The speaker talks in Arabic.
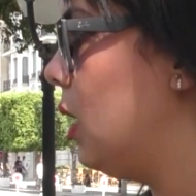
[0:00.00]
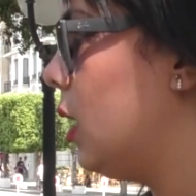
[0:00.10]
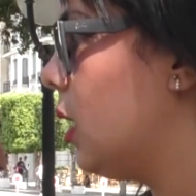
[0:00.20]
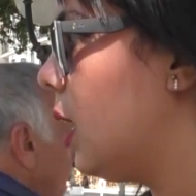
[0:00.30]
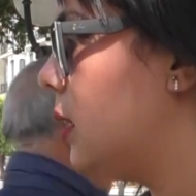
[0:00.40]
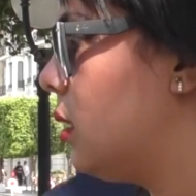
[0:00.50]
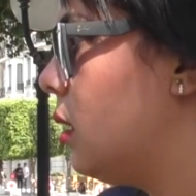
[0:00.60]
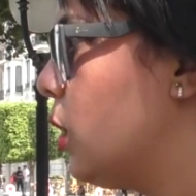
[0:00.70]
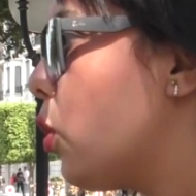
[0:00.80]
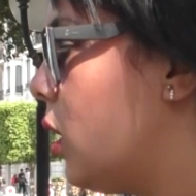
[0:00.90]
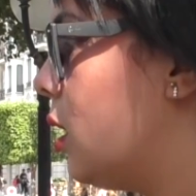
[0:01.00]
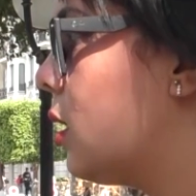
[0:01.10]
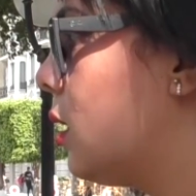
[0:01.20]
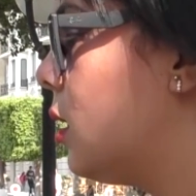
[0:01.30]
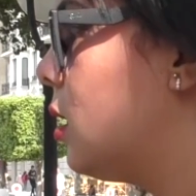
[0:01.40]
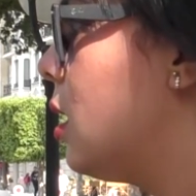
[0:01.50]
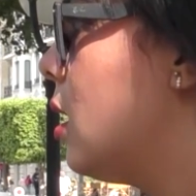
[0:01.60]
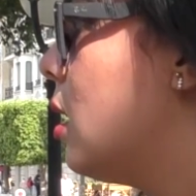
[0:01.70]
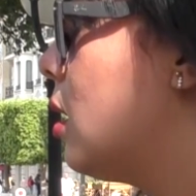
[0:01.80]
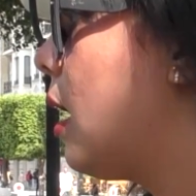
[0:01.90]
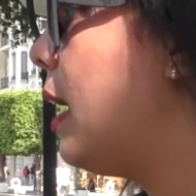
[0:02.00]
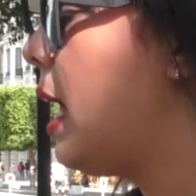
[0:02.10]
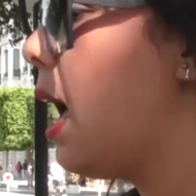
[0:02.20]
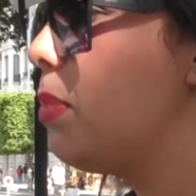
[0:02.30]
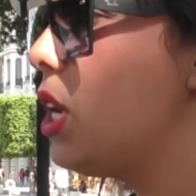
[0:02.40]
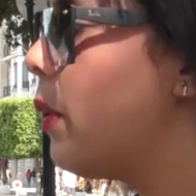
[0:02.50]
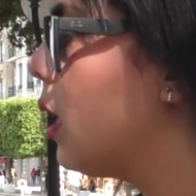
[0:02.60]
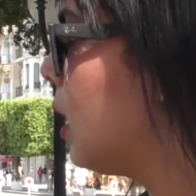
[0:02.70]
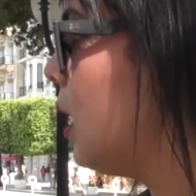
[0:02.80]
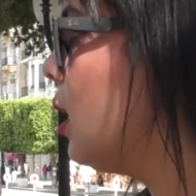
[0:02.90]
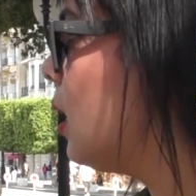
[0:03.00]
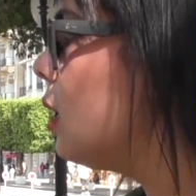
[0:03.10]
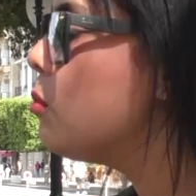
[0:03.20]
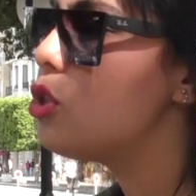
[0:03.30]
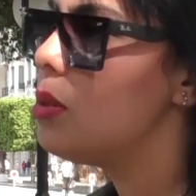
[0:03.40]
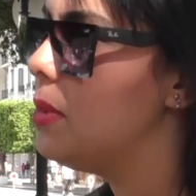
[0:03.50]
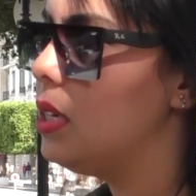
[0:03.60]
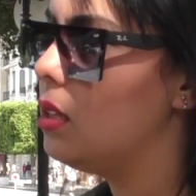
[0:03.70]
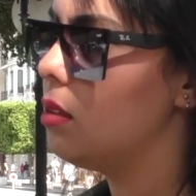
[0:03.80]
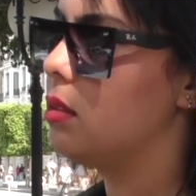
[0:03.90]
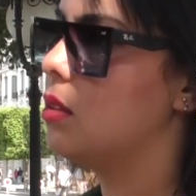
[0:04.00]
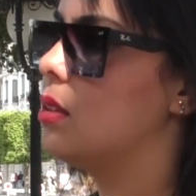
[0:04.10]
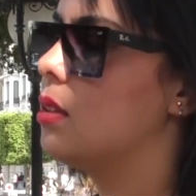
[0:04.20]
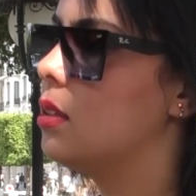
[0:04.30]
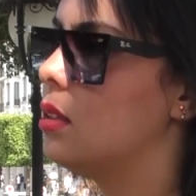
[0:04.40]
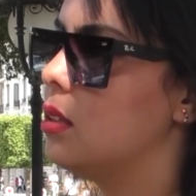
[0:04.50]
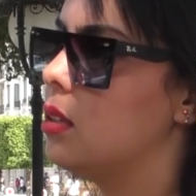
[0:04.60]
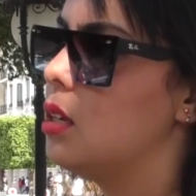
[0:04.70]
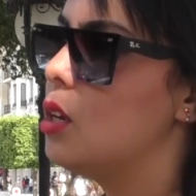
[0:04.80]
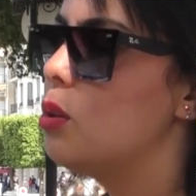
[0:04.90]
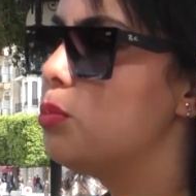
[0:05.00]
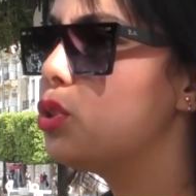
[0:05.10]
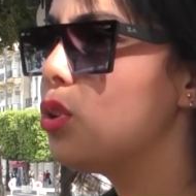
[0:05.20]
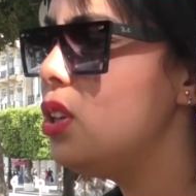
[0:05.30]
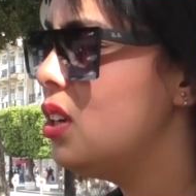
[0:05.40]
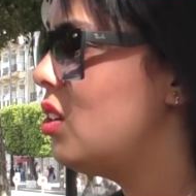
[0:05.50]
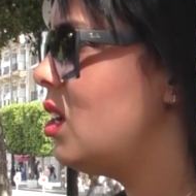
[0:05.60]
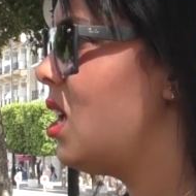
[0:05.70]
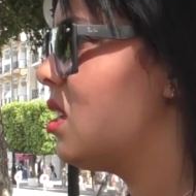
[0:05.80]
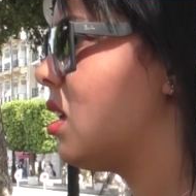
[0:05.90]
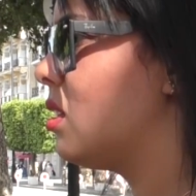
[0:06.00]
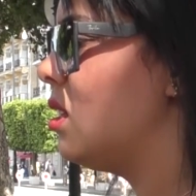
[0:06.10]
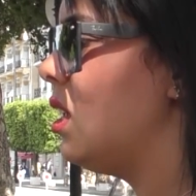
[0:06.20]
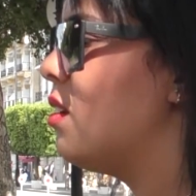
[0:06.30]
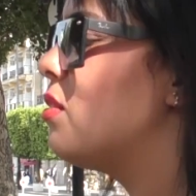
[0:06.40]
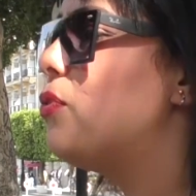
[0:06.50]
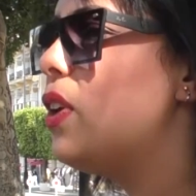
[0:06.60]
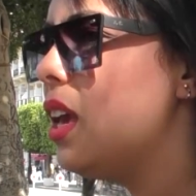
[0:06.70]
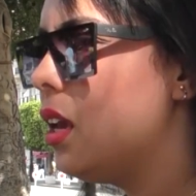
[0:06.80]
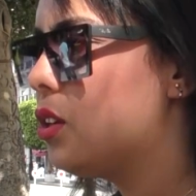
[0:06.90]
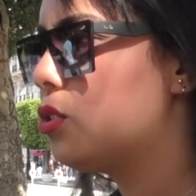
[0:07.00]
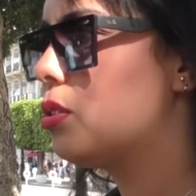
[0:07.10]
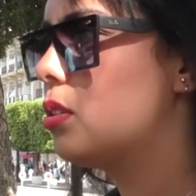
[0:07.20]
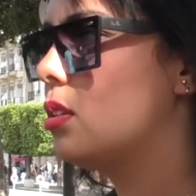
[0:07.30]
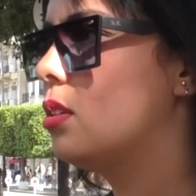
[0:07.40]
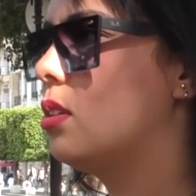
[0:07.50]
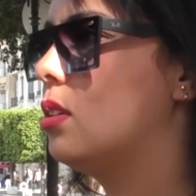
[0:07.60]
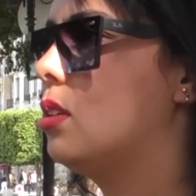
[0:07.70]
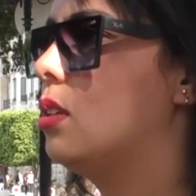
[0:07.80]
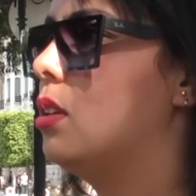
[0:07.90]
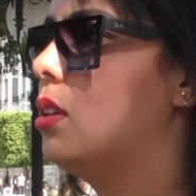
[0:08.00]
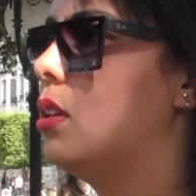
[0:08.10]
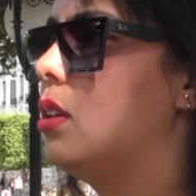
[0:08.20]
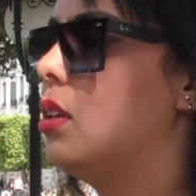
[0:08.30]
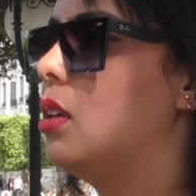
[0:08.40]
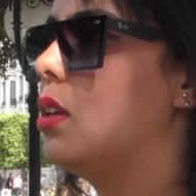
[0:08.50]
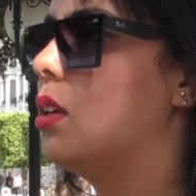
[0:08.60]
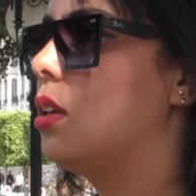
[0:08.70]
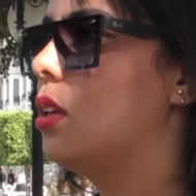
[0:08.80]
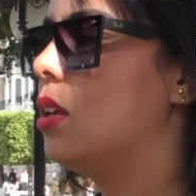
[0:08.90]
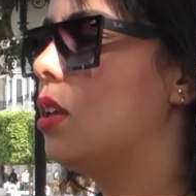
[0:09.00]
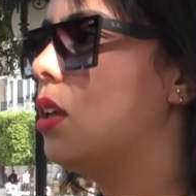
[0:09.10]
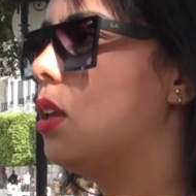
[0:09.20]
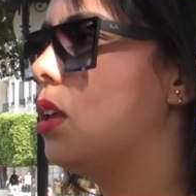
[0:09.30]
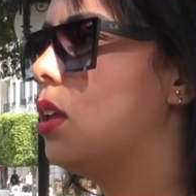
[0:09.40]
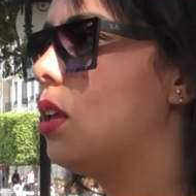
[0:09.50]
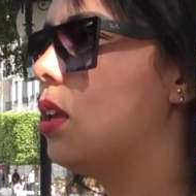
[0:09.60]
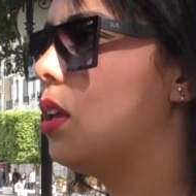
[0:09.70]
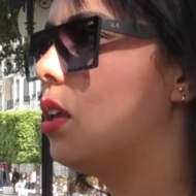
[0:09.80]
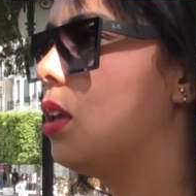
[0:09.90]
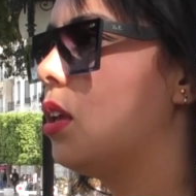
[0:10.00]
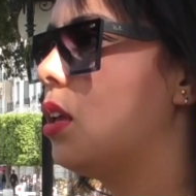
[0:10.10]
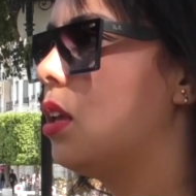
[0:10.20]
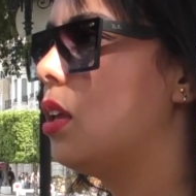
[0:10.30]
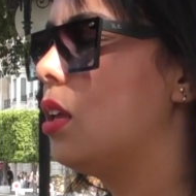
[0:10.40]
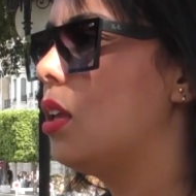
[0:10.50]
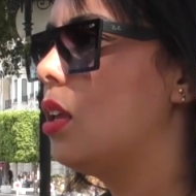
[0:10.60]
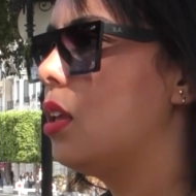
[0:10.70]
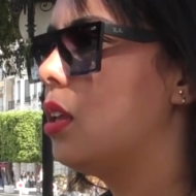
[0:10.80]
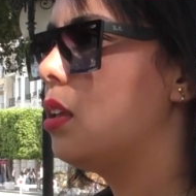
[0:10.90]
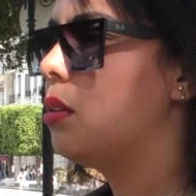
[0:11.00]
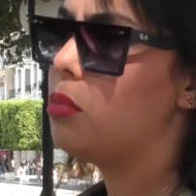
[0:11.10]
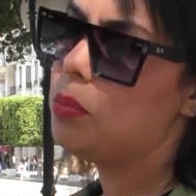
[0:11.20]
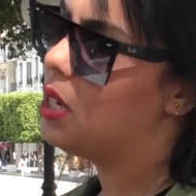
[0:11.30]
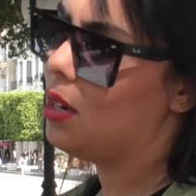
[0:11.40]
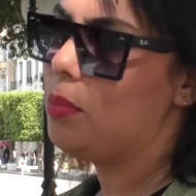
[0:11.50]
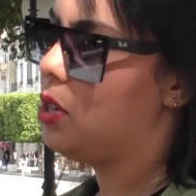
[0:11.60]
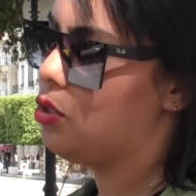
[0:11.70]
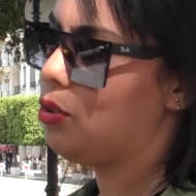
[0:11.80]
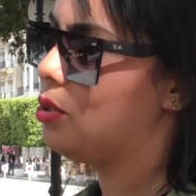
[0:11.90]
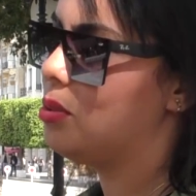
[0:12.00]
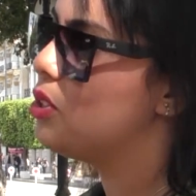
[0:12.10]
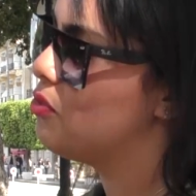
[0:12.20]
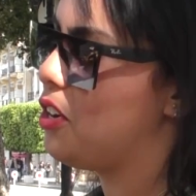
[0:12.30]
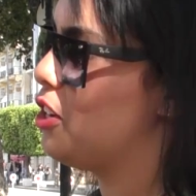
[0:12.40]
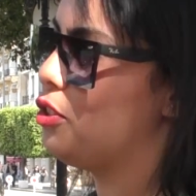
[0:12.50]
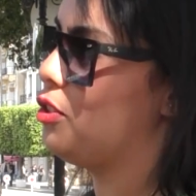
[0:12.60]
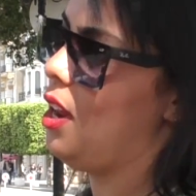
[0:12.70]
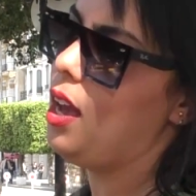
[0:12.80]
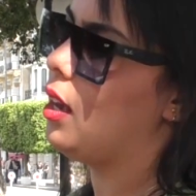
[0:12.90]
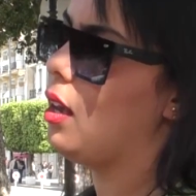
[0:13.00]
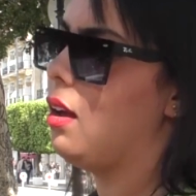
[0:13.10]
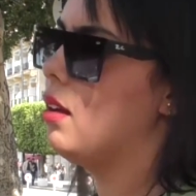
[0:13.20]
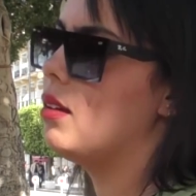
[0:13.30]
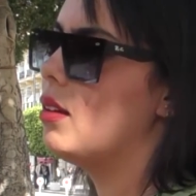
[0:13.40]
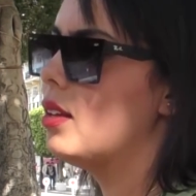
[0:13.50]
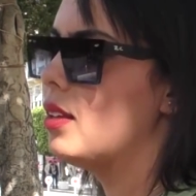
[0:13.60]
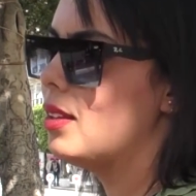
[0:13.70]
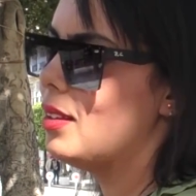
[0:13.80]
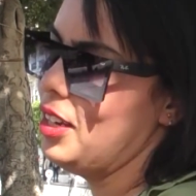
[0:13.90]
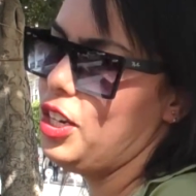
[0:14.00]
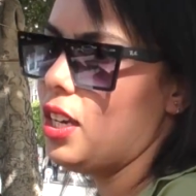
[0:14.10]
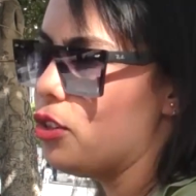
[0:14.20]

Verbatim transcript: لا خاطر راني نقول لك آه، احنا حبينا ولا كرهنا رانا مسلمين مش تقول لي حريه شخصيه فيش انا نقبل انه نراوهم في التلفز ما نقبلش اختي ما نتفرجش الحقيقه ايه. انا